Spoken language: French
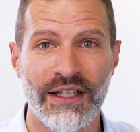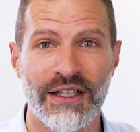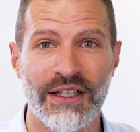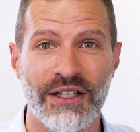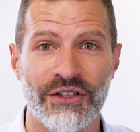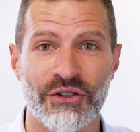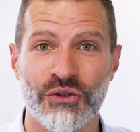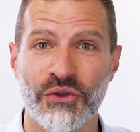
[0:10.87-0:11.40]

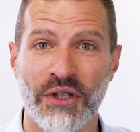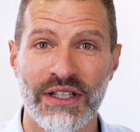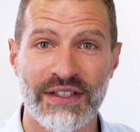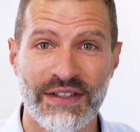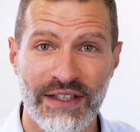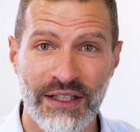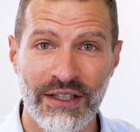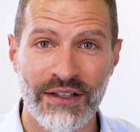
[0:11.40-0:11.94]
et je suis
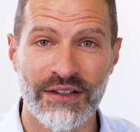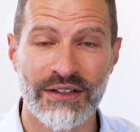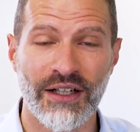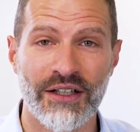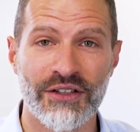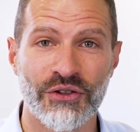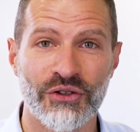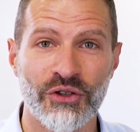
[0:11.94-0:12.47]
resté
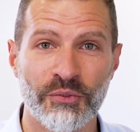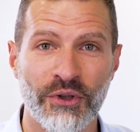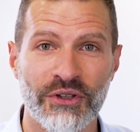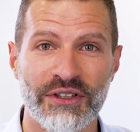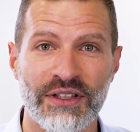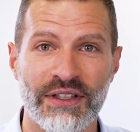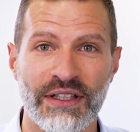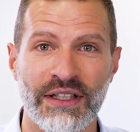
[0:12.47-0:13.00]
car j'ai eu
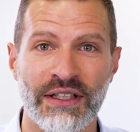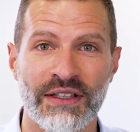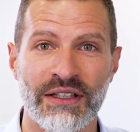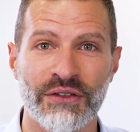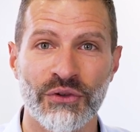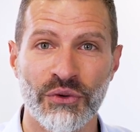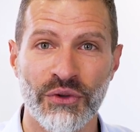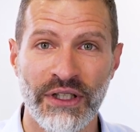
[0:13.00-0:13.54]
l'opportunité
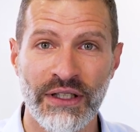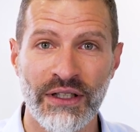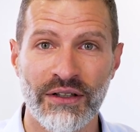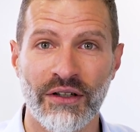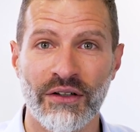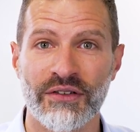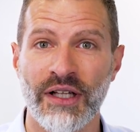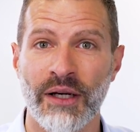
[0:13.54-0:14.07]
d'évoluer
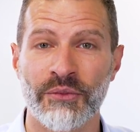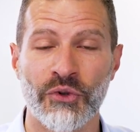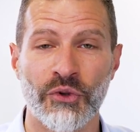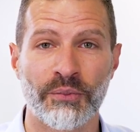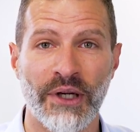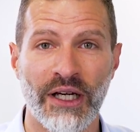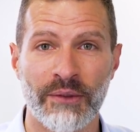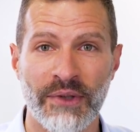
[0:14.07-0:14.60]
en termes de
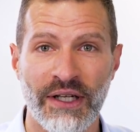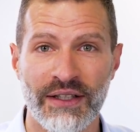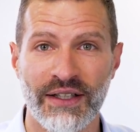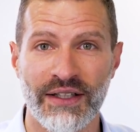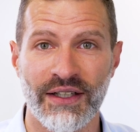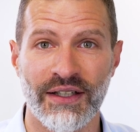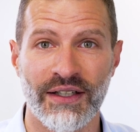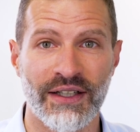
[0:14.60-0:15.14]

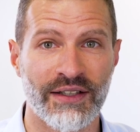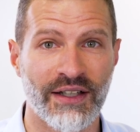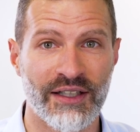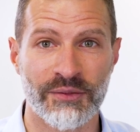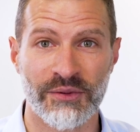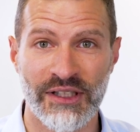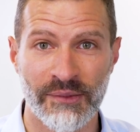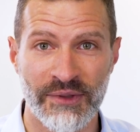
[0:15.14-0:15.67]
périmètre et, de
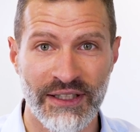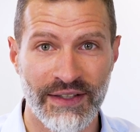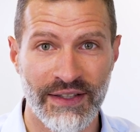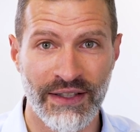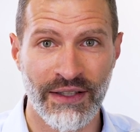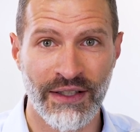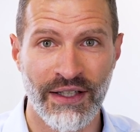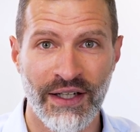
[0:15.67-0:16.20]

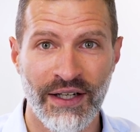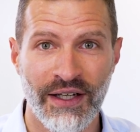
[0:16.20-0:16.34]
responsabilité